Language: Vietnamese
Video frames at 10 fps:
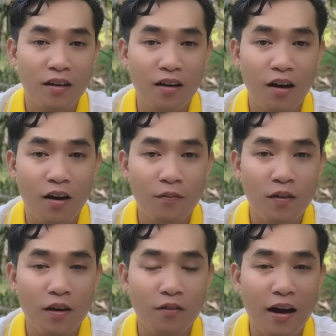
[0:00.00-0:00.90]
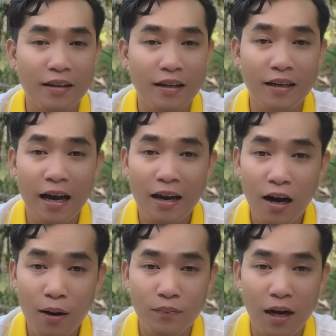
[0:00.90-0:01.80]
đó và những cái
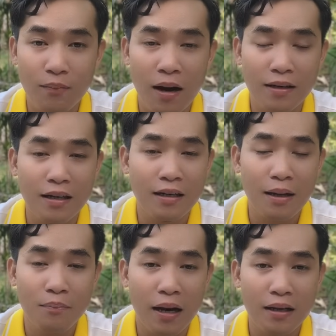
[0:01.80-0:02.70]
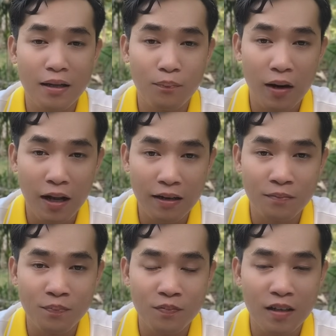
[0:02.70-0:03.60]
ôm thân mặt những cái tấm ảnh chụp hình
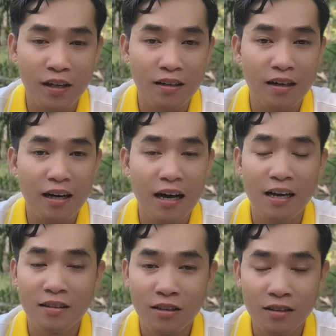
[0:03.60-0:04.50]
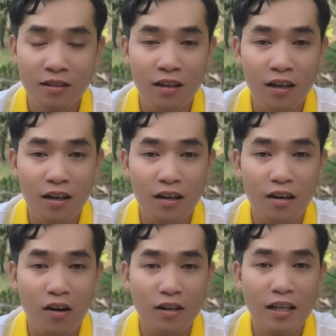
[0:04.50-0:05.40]
à, rất là thân thương
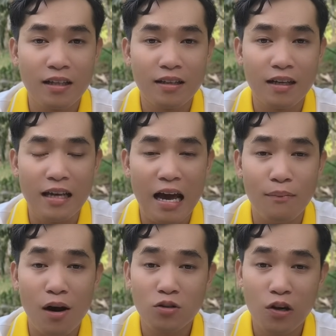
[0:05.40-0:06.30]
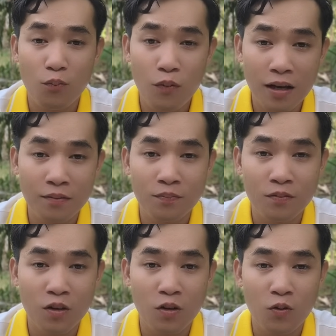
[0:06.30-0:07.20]
rồi tin từ nhà báo Sông Minh
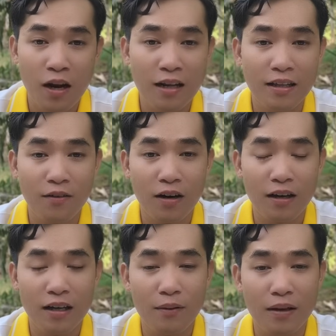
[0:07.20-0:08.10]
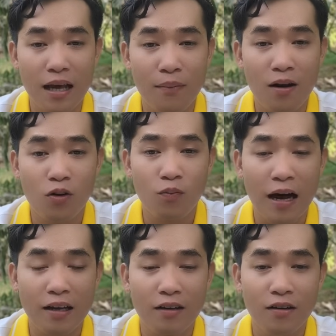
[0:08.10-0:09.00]
quá là tuyệt vời khi mà nhà báo cũng
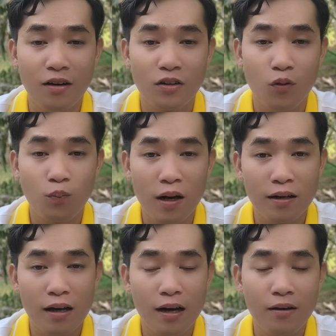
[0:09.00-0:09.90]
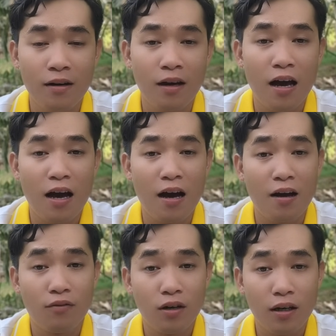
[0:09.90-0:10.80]
đã gửi lời chúc mừng đến
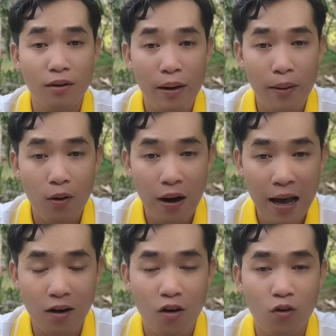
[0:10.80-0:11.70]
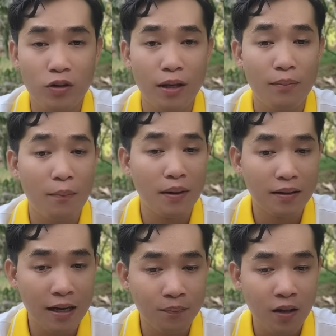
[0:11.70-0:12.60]
à, với bé Bella con của chị Ba Bình
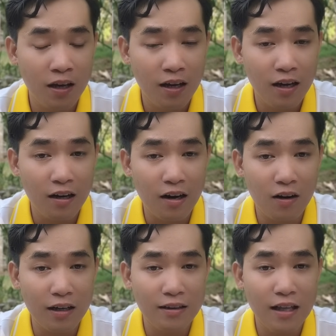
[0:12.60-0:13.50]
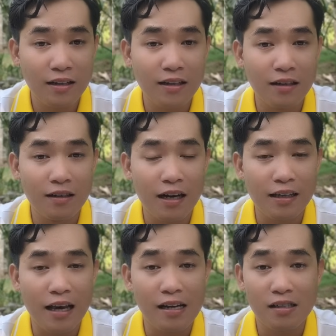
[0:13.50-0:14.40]
Tinh rồi tin từ
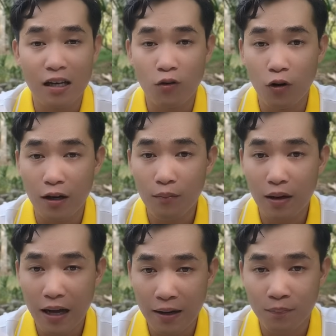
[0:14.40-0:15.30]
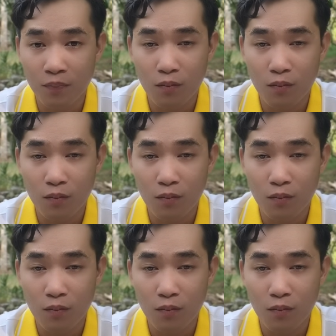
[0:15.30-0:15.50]
nhạc sĩ Nguyễn Minh Anh